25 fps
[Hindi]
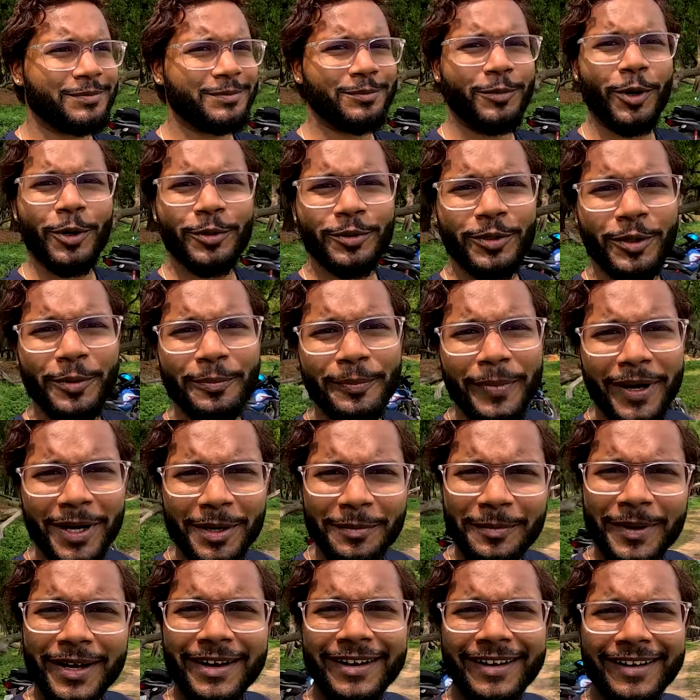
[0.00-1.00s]
बहुत कोई
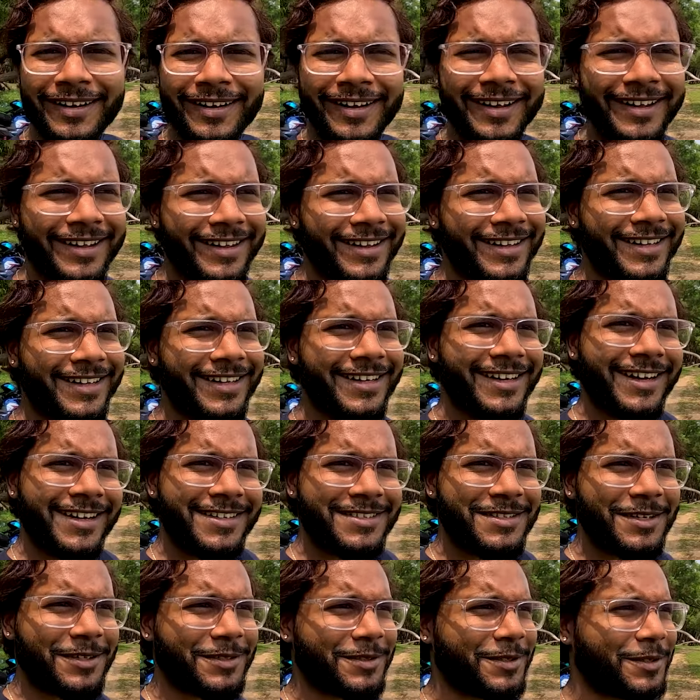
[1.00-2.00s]
बंक भी कर रहे हैं कर
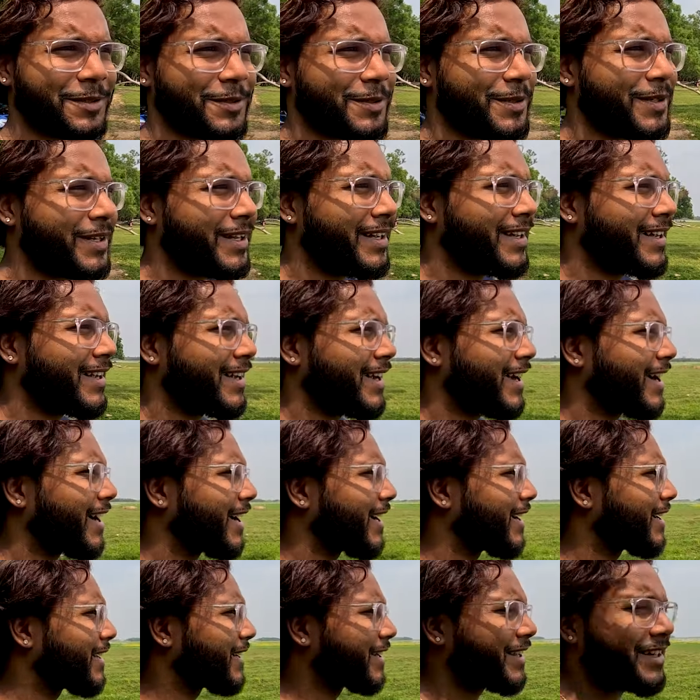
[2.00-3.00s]
सकते हो
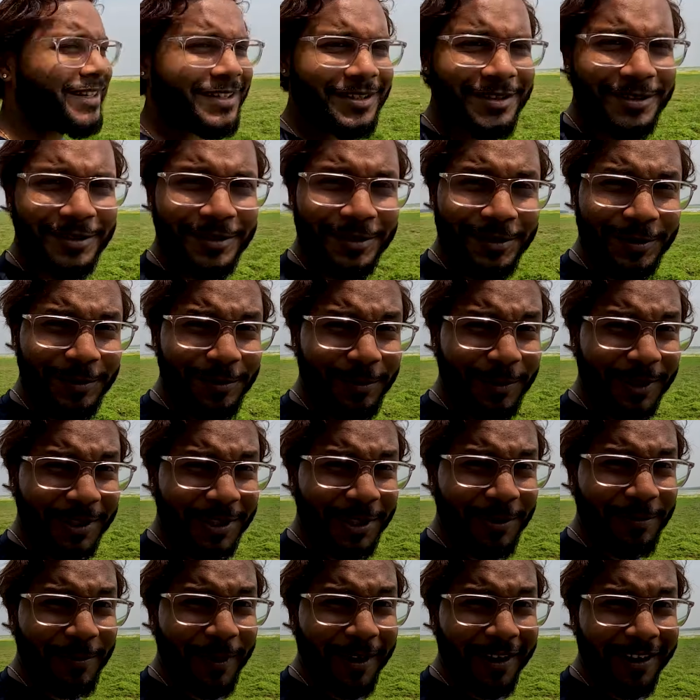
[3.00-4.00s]
एंड
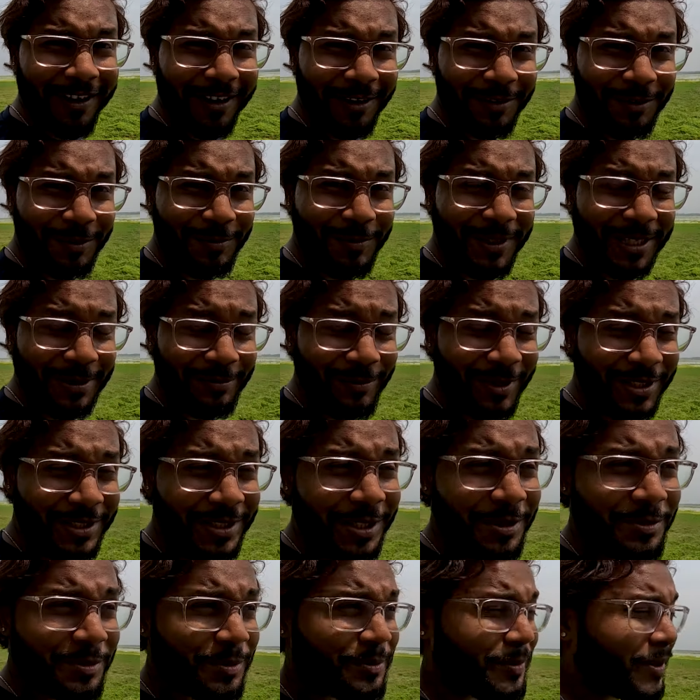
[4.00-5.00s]
मछली पकड़ना तो
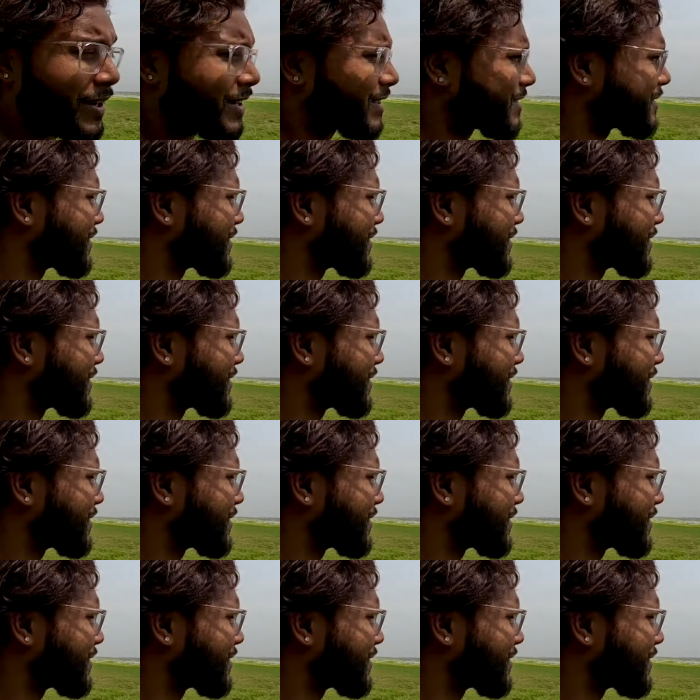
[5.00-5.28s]
मछली भी पकड़